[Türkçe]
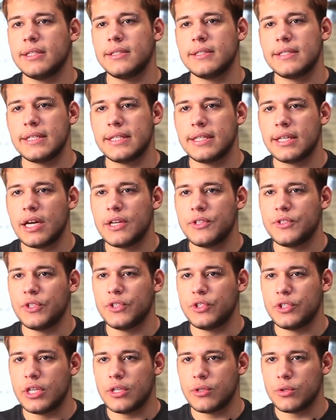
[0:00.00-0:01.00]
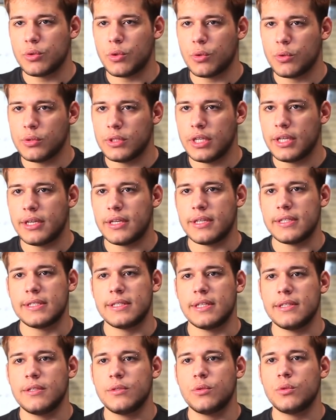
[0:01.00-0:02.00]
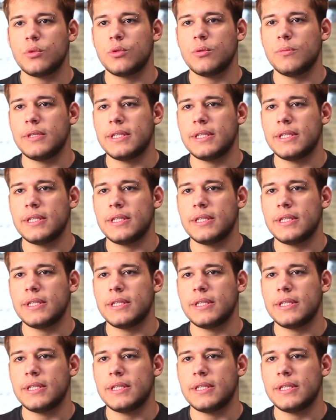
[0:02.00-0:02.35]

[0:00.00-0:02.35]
hani sık karşılaşılan sorunlar arasında dizüstü